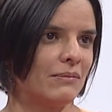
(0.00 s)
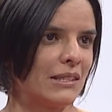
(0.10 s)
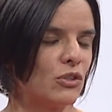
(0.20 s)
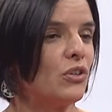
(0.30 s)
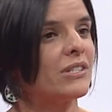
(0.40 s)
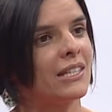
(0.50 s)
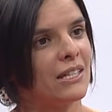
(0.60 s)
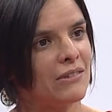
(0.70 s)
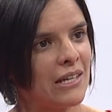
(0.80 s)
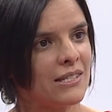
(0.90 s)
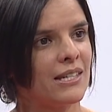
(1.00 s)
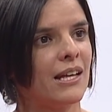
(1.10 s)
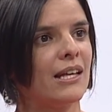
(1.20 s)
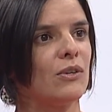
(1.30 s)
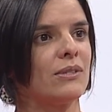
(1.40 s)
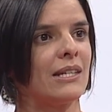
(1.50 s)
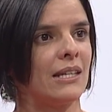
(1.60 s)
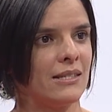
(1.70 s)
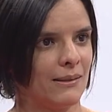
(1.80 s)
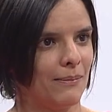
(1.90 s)
no está tan realizada, no está
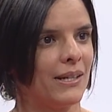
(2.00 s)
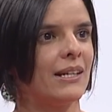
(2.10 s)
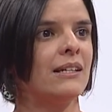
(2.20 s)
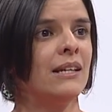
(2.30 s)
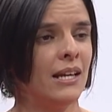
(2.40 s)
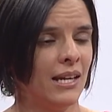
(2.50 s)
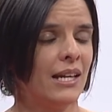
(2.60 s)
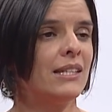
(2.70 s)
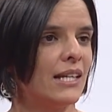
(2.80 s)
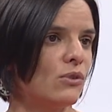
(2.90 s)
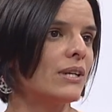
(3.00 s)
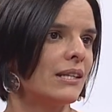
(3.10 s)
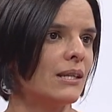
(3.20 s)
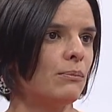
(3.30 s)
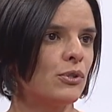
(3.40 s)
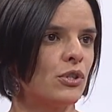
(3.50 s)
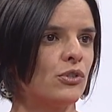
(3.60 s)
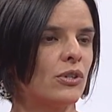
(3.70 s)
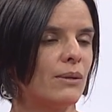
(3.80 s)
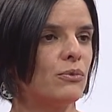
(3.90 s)
tan, ¿verdad? Y tiene un gran tiempo
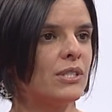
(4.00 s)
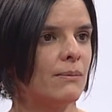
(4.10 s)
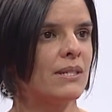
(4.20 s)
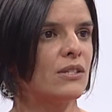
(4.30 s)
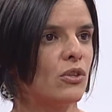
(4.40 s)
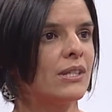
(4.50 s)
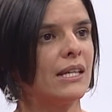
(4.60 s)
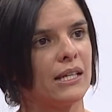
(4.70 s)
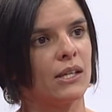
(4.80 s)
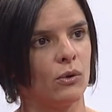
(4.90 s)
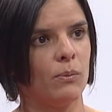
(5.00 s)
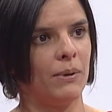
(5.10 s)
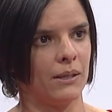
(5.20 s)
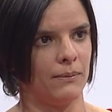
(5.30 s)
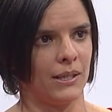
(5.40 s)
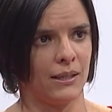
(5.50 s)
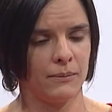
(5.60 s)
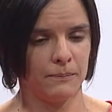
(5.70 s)
ocioso que muchas veces no tienen que ocupar, ¿verdad?